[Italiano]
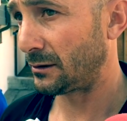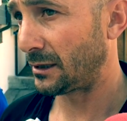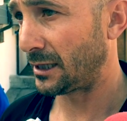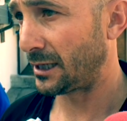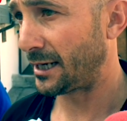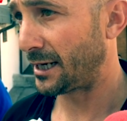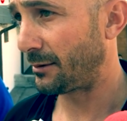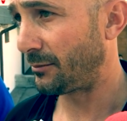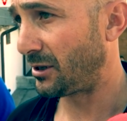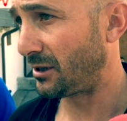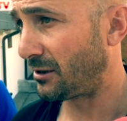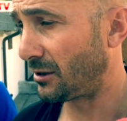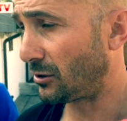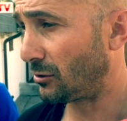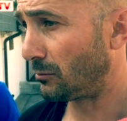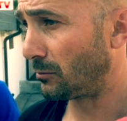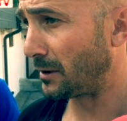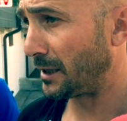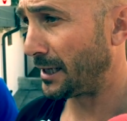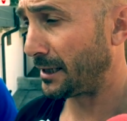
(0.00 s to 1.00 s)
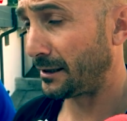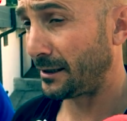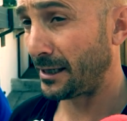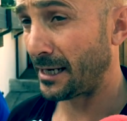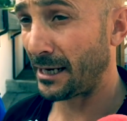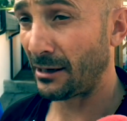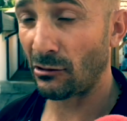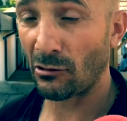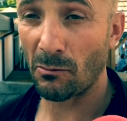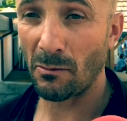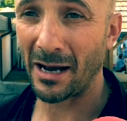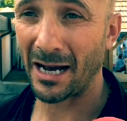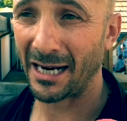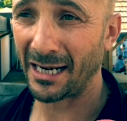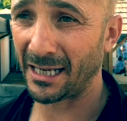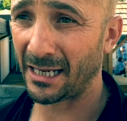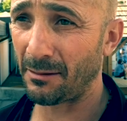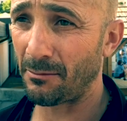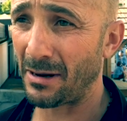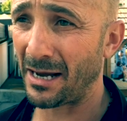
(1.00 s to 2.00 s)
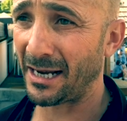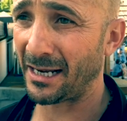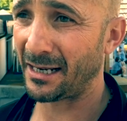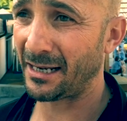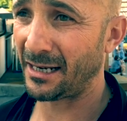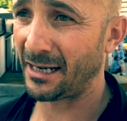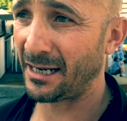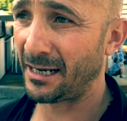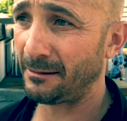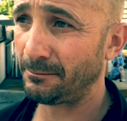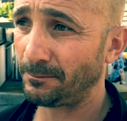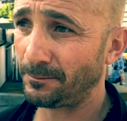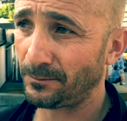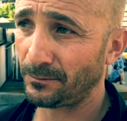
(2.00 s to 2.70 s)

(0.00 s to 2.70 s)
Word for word: allenamenti completi. È normale che manca